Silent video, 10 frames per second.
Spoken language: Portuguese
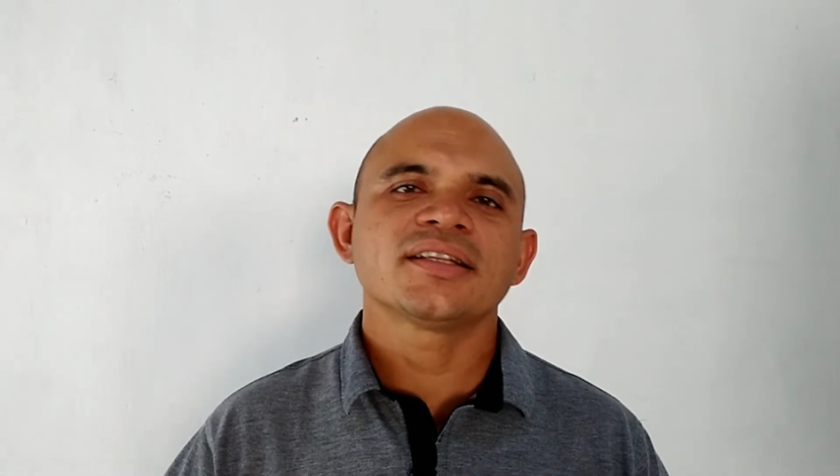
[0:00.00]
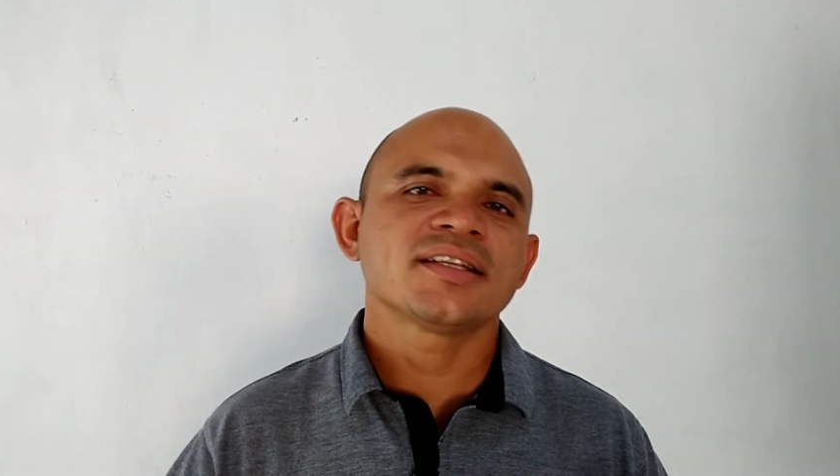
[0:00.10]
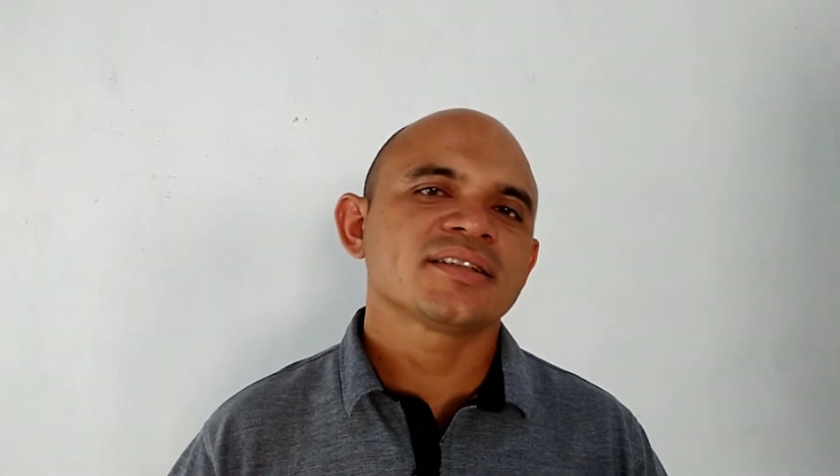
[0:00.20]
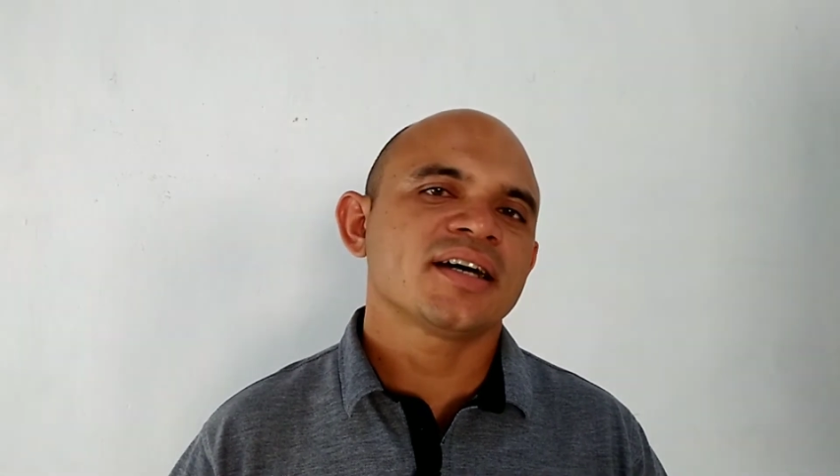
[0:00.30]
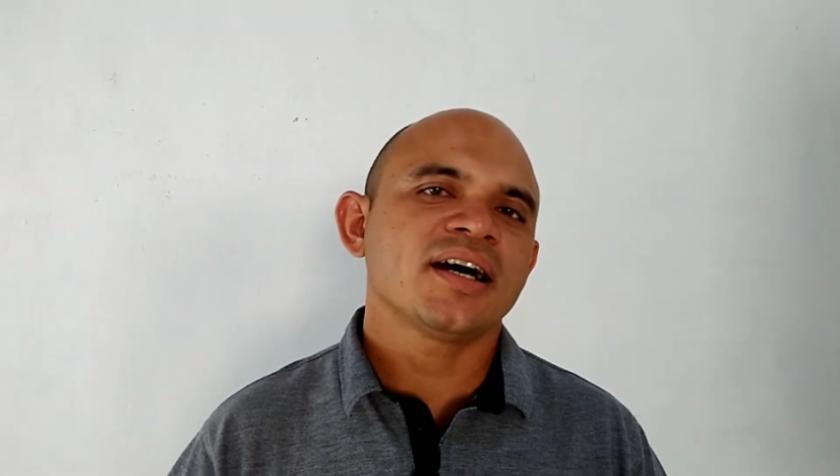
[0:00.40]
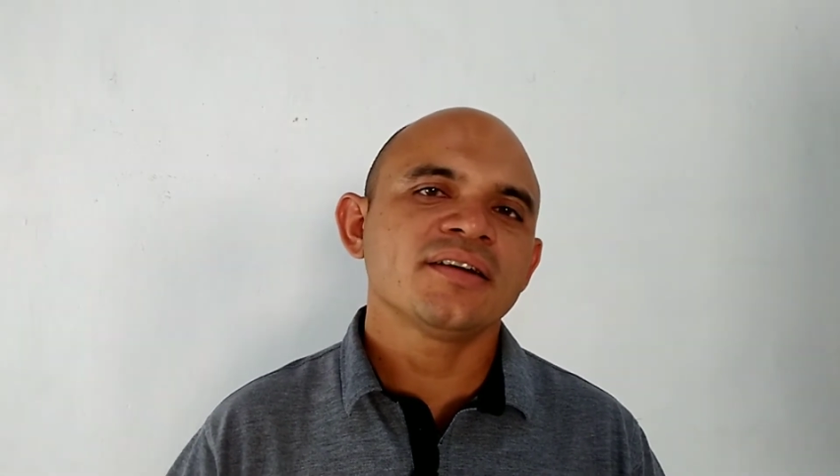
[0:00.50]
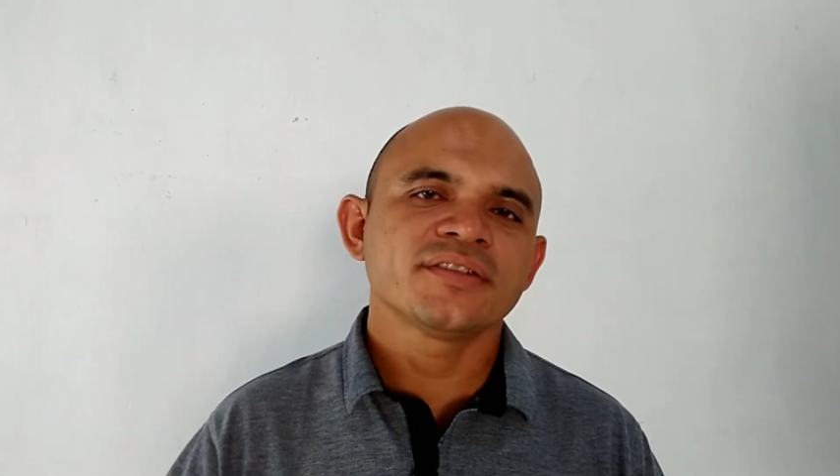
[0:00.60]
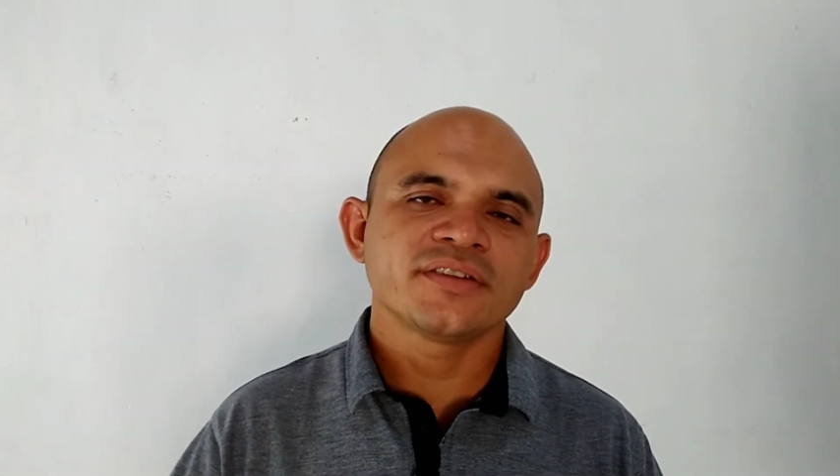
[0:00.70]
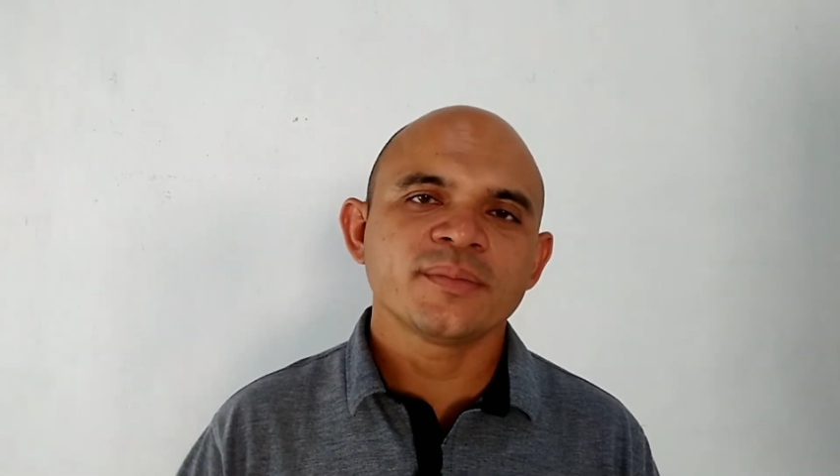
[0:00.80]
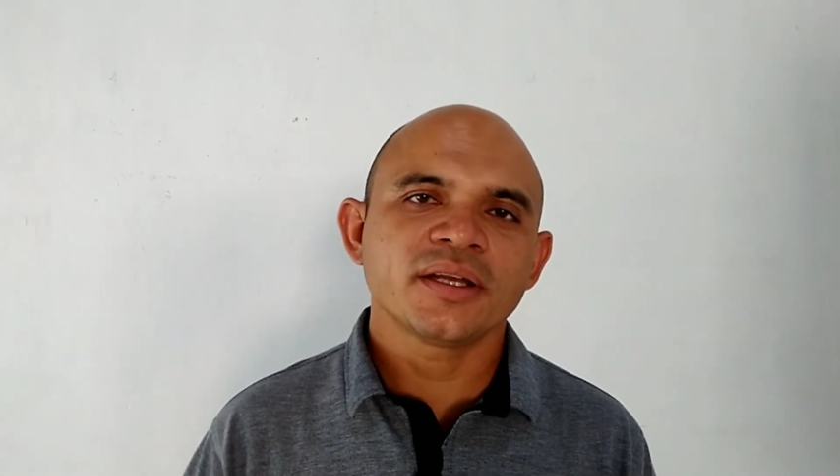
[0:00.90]
tentar
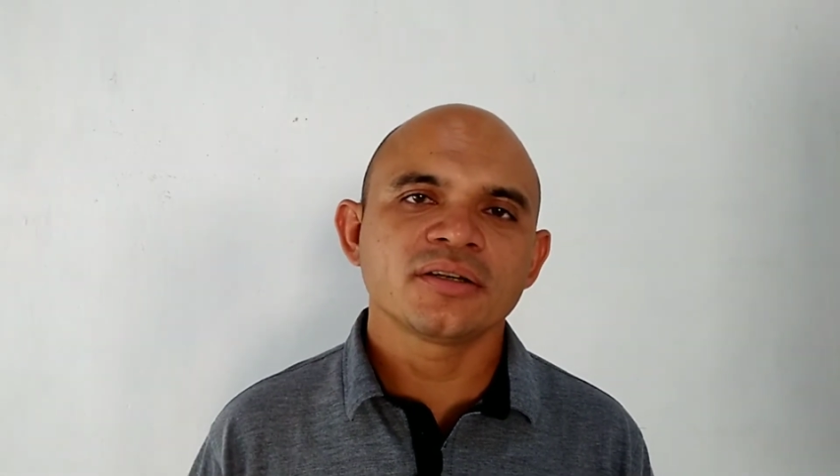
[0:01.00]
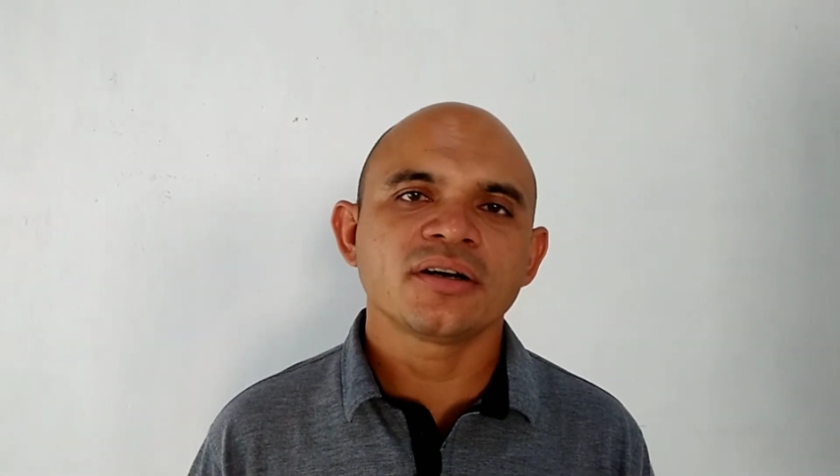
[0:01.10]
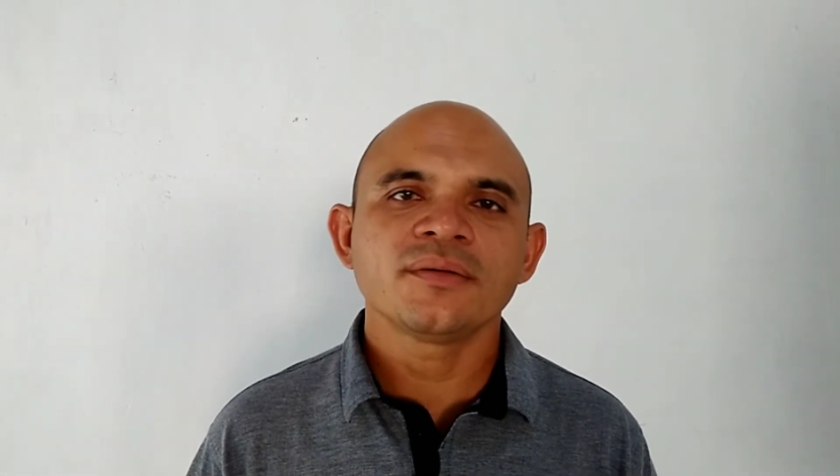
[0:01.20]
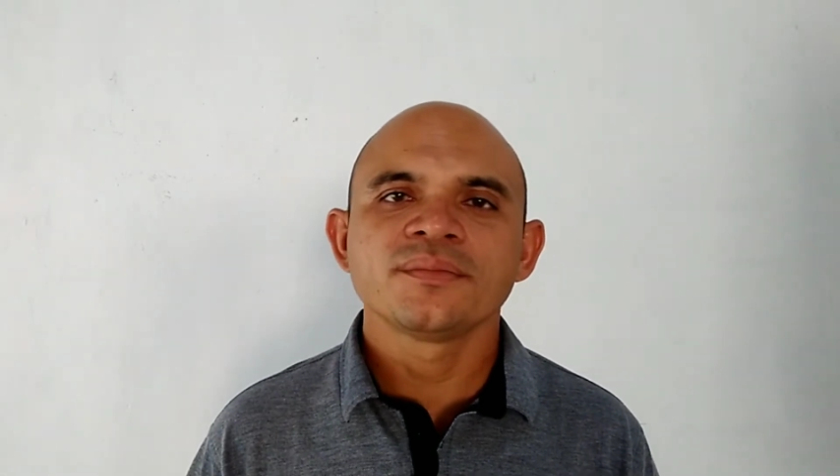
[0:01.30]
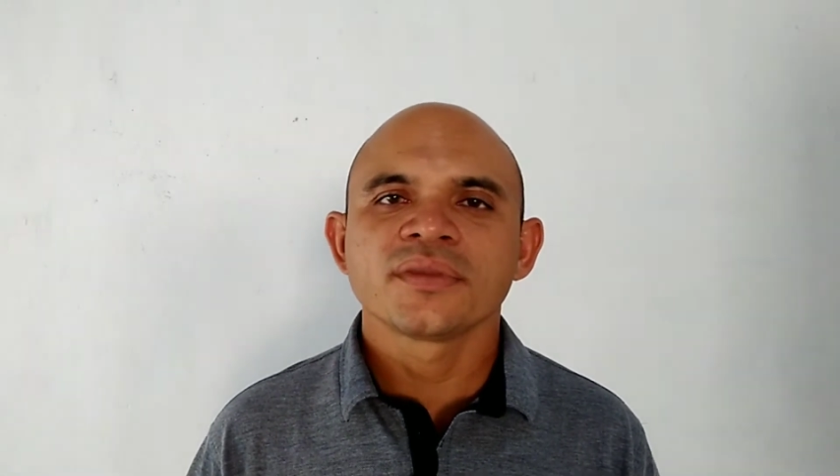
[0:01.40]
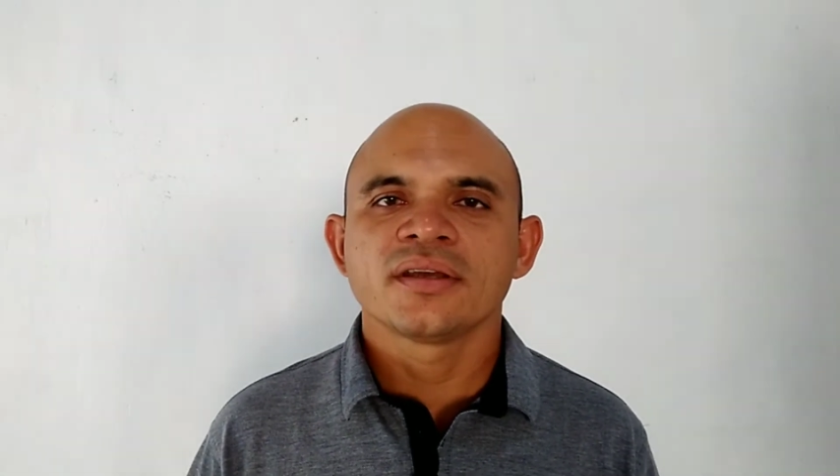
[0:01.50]
viver melhor,